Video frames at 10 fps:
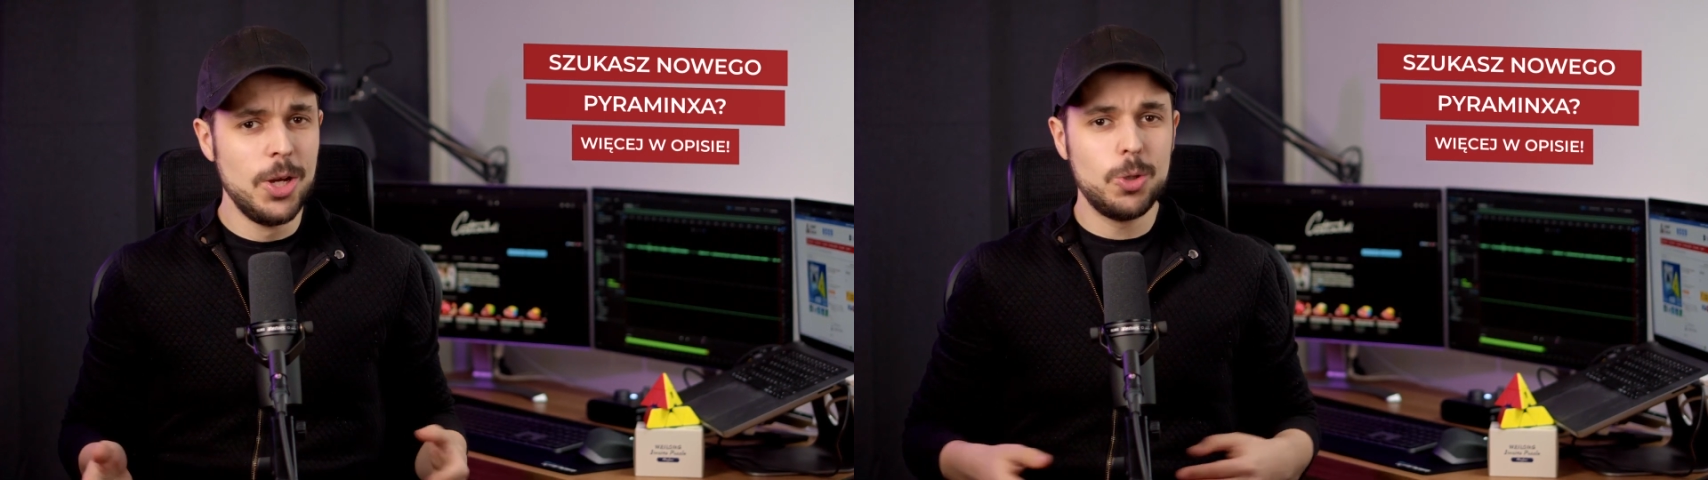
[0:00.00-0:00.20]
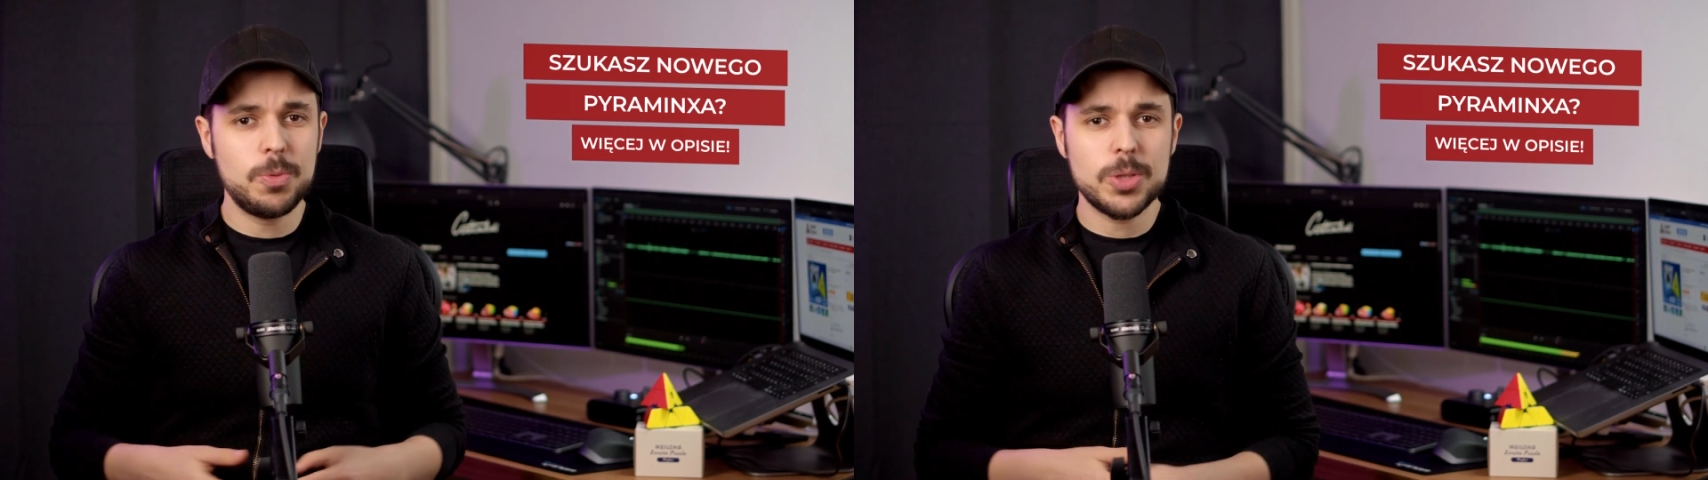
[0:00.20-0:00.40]

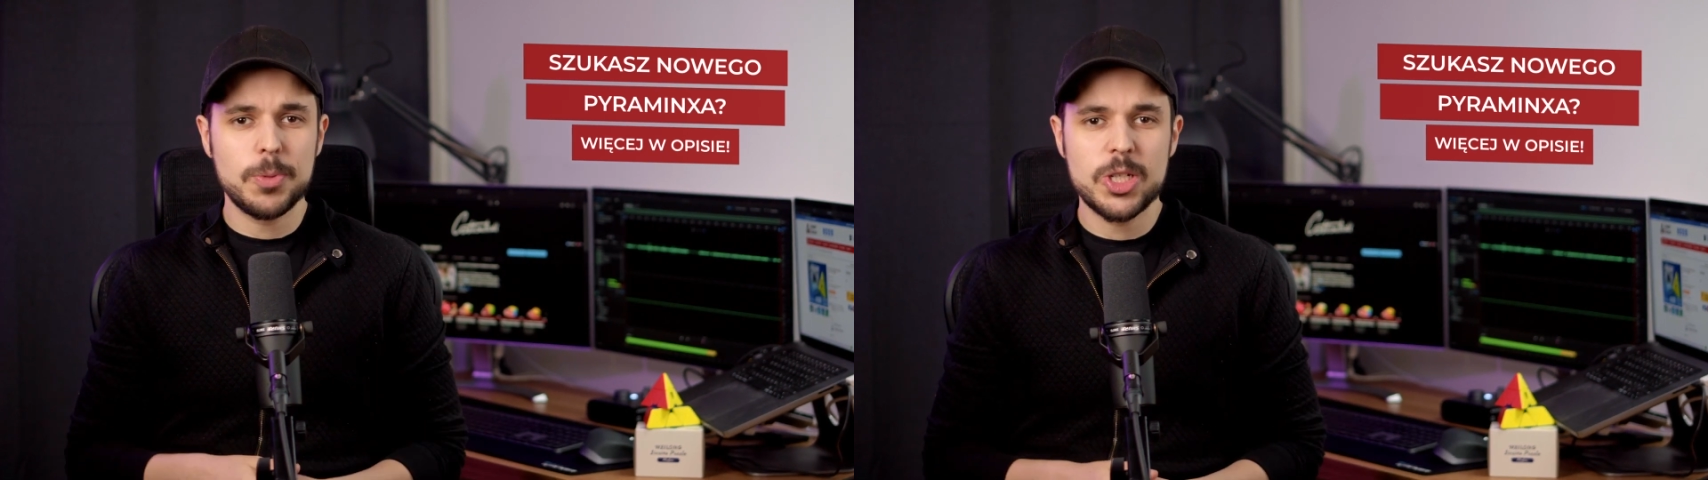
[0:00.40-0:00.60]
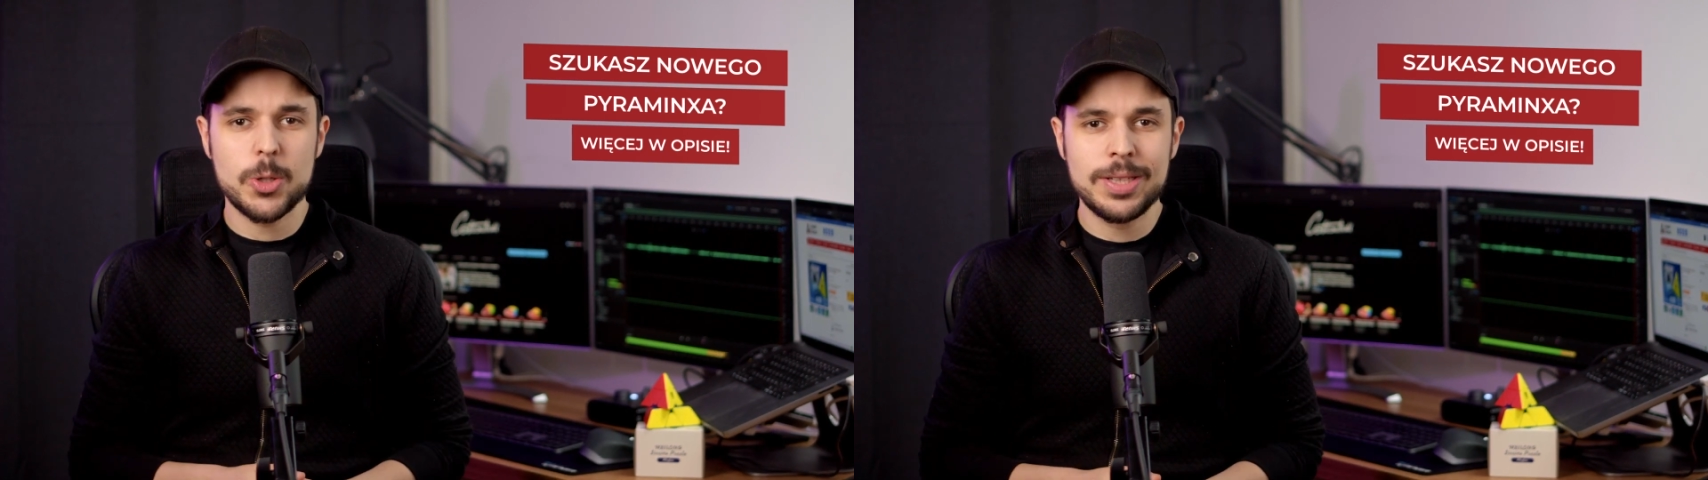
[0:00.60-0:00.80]
lub
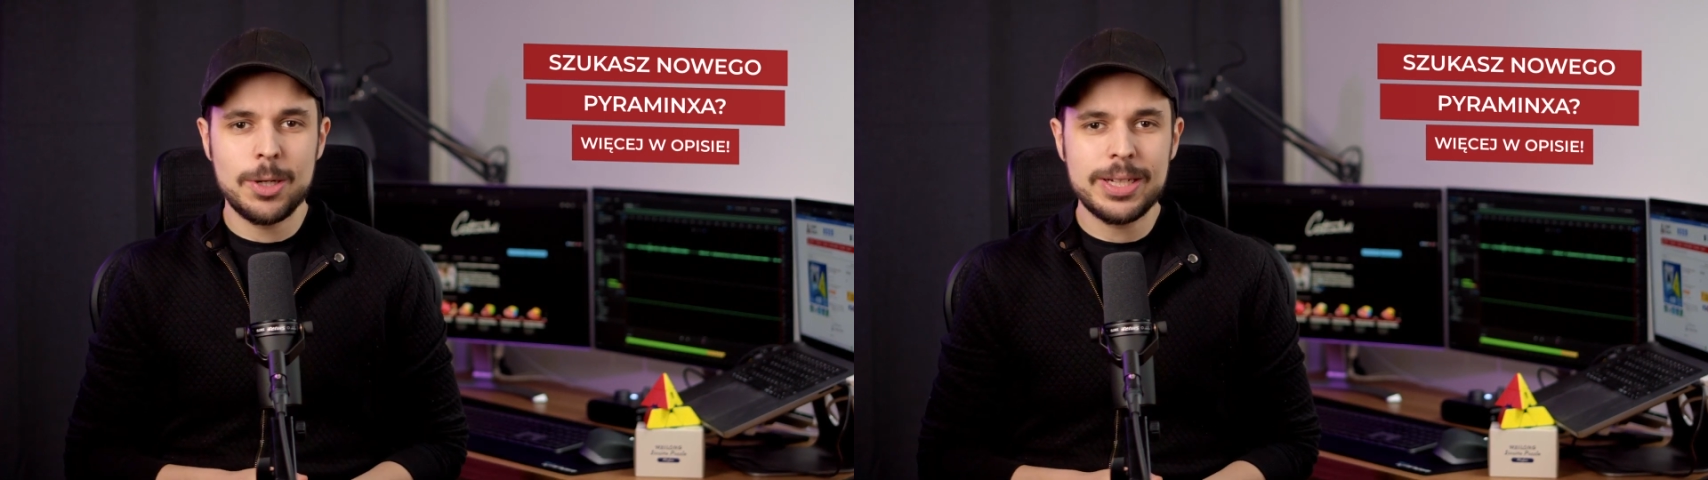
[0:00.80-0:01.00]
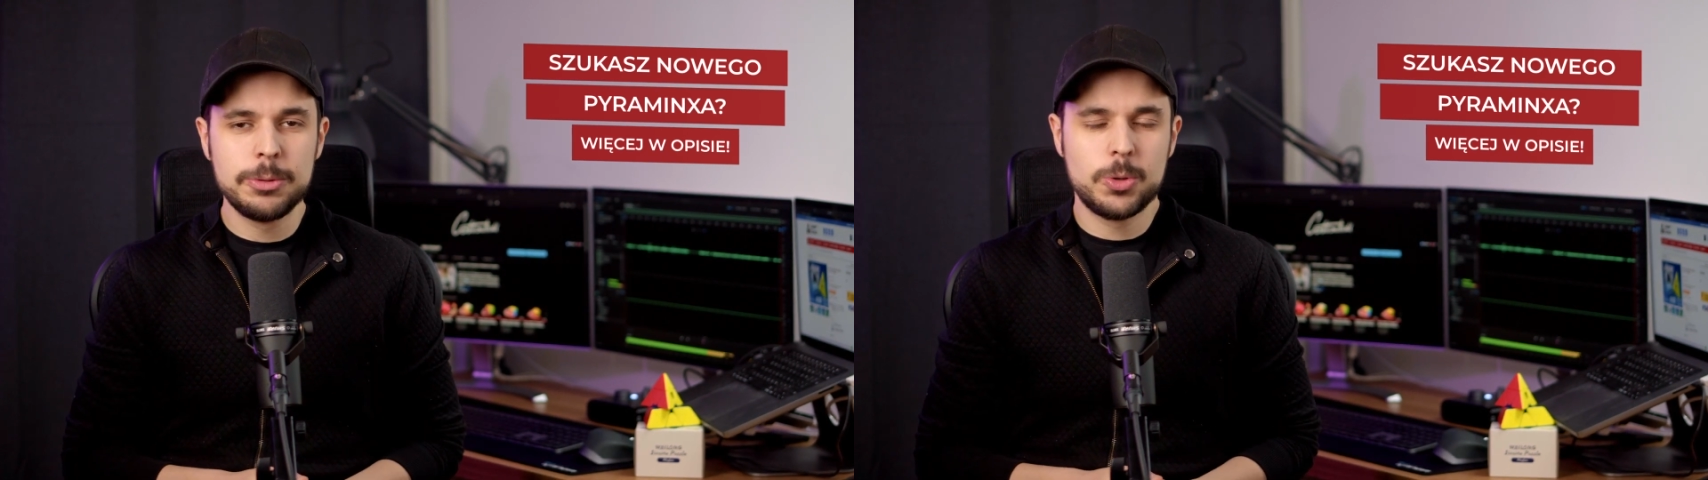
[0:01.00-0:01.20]
rozpoczęły
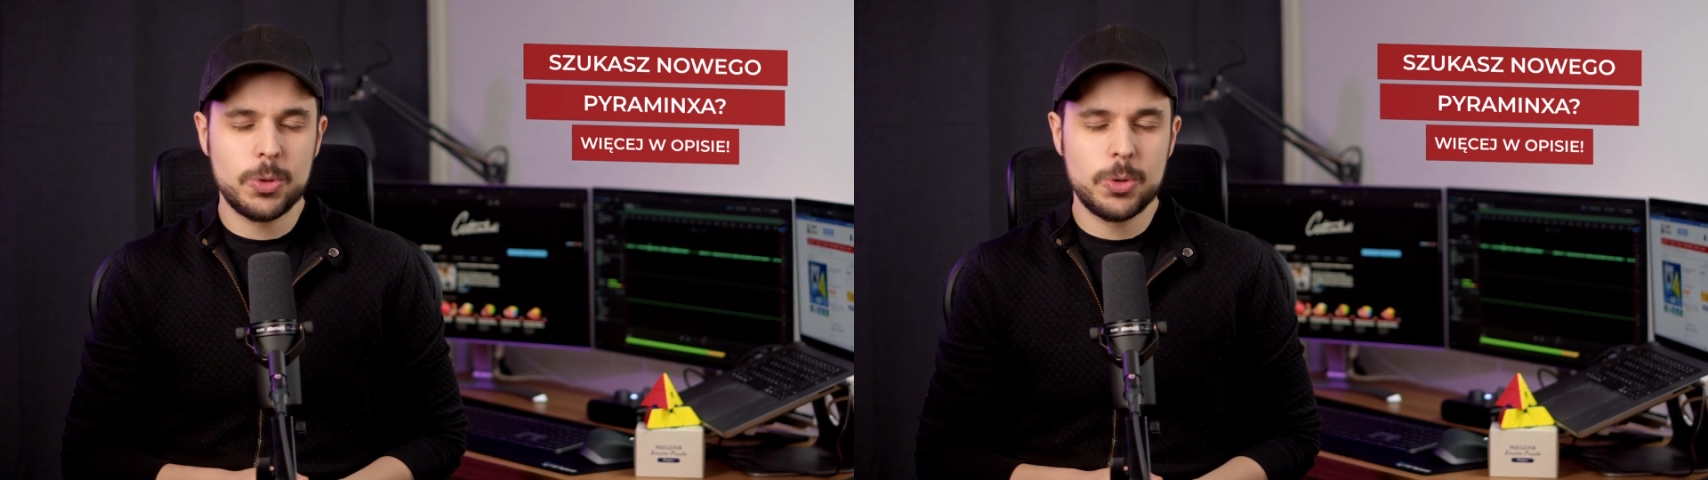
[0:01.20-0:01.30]
naukę